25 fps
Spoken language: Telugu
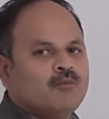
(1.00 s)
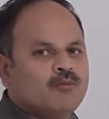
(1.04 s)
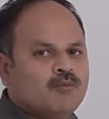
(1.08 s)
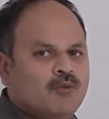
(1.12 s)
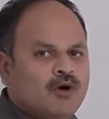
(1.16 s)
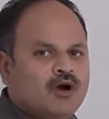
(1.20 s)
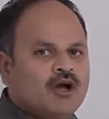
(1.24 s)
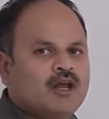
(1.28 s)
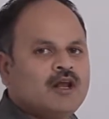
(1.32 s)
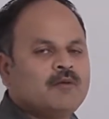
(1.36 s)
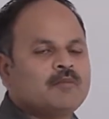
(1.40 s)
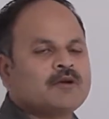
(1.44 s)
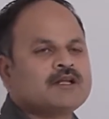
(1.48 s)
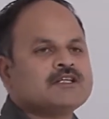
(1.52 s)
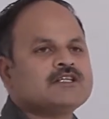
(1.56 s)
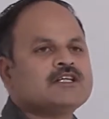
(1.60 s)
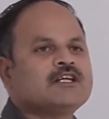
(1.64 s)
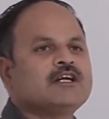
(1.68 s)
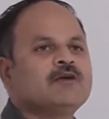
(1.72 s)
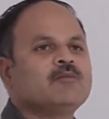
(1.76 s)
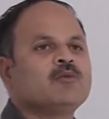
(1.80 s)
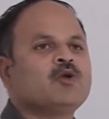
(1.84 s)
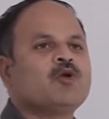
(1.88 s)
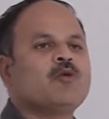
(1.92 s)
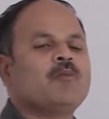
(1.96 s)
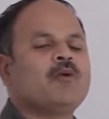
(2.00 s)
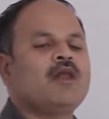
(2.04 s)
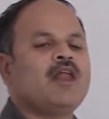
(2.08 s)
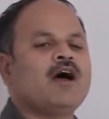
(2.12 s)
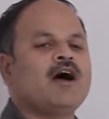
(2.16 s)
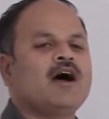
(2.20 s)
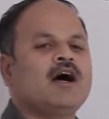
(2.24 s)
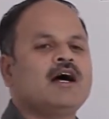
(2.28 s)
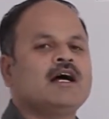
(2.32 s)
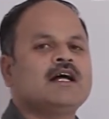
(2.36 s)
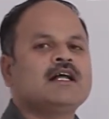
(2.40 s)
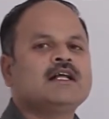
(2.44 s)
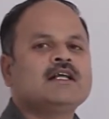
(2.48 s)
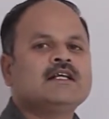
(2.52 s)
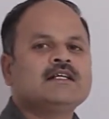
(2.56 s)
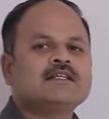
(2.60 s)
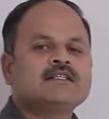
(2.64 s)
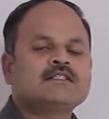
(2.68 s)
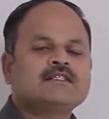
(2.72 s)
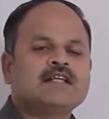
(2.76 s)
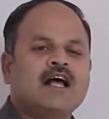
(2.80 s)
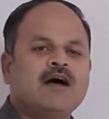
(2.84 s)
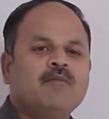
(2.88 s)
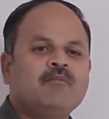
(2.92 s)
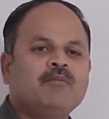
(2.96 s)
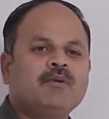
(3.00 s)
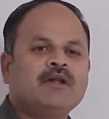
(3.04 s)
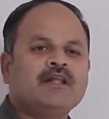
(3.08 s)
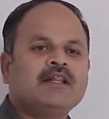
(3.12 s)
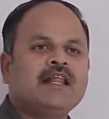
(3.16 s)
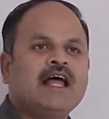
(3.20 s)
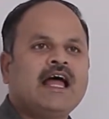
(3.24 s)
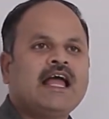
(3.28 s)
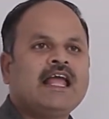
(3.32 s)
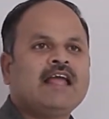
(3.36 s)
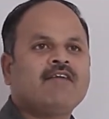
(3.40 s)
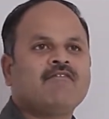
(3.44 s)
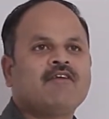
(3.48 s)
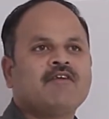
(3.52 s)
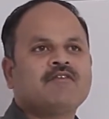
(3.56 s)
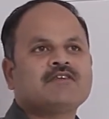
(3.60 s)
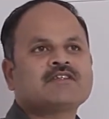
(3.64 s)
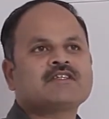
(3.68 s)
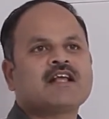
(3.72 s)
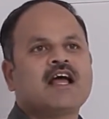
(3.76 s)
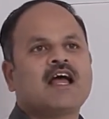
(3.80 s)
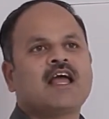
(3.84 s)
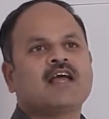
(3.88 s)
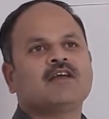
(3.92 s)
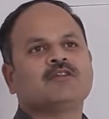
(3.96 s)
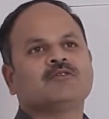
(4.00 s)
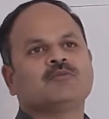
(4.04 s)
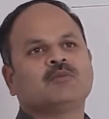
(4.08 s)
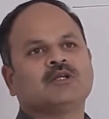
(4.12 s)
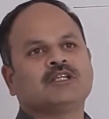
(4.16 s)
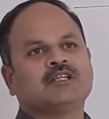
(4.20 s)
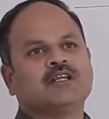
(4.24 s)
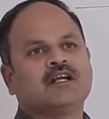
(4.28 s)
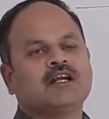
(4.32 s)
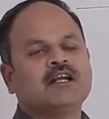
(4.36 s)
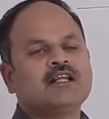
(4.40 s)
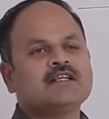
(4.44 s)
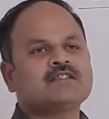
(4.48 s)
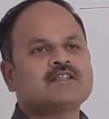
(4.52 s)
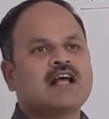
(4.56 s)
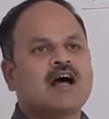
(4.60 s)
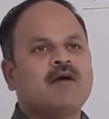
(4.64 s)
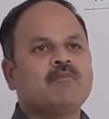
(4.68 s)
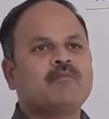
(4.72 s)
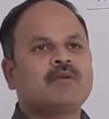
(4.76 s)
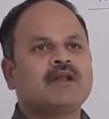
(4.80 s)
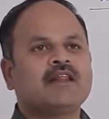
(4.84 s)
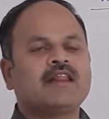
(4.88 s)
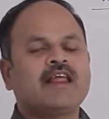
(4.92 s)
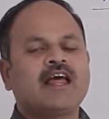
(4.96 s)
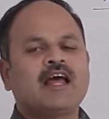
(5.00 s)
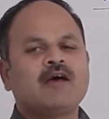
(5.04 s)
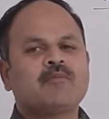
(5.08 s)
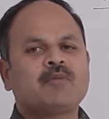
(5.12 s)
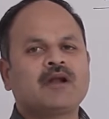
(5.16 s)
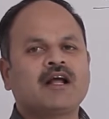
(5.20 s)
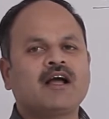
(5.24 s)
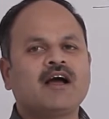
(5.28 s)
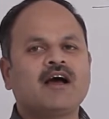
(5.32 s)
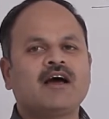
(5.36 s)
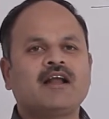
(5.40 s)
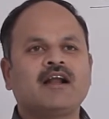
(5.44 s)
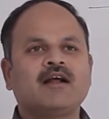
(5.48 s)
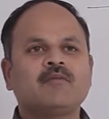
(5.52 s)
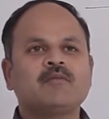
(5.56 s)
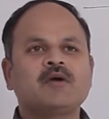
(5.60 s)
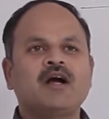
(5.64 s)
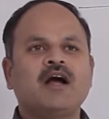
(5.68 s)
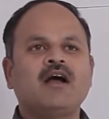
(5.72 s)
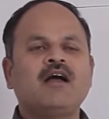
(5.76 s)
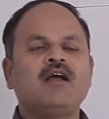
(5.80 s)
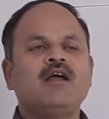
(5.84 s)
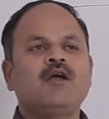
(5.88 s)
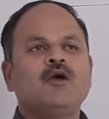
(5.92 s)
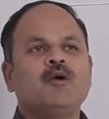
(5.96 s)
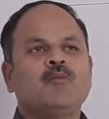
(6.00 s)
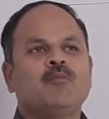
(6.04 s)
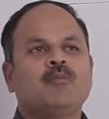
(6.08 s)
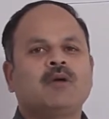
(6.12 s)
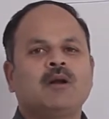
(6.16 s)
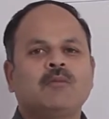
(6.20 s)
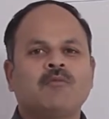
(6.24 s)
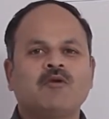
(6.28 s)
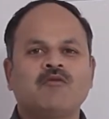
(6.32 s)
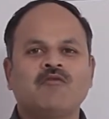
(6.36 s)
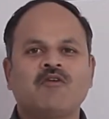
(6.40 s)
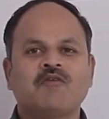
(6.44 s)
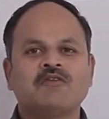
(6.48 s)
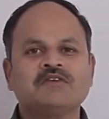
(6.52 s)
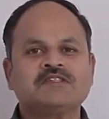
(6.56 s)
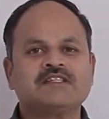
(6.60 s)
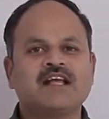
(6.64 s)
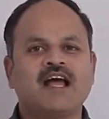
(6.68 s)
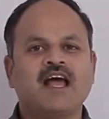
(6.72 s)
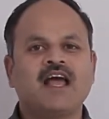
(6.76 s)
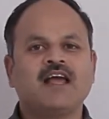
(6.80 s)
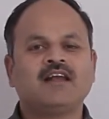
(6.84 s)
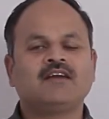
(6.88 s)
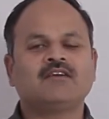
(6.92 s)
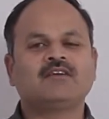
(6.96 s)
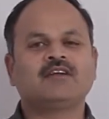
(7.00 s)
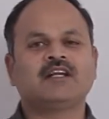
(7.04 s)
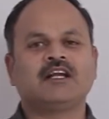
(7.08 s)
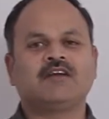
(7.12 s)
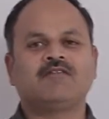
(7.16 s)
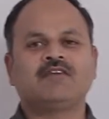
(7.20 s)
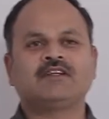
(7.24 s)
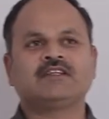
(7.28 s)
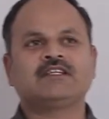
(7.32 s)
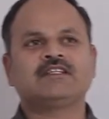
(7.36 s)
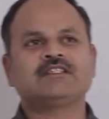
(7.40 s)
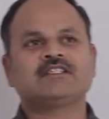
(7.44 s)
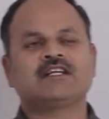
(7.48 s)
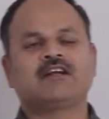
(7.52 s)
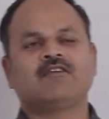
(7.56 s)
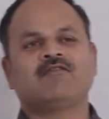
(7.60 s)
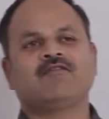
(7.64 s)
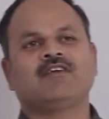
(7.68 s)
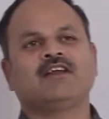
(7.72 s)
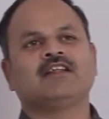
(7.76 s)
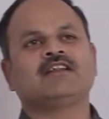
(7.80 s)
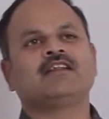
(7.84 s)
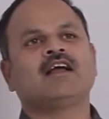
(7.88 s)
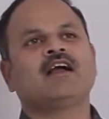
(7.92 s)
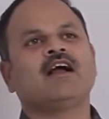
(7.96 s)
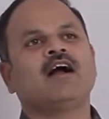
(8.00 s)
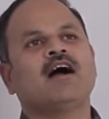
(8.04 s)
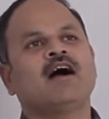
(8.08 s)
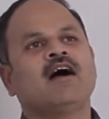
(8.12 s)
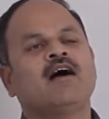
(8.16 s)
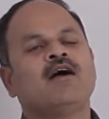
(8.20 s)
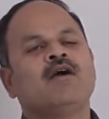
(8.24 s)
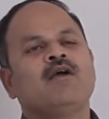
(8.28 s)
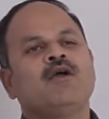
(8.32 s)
మొక్కల ప్రజనం లోపల సాంప్రదాయ వ్యవసాయోత్పత్తి అంటే సాంప్రదాయ ప్రకారంగా మనం వ్యవసాయాలను నిర్వర్తించడం ఫలితంగా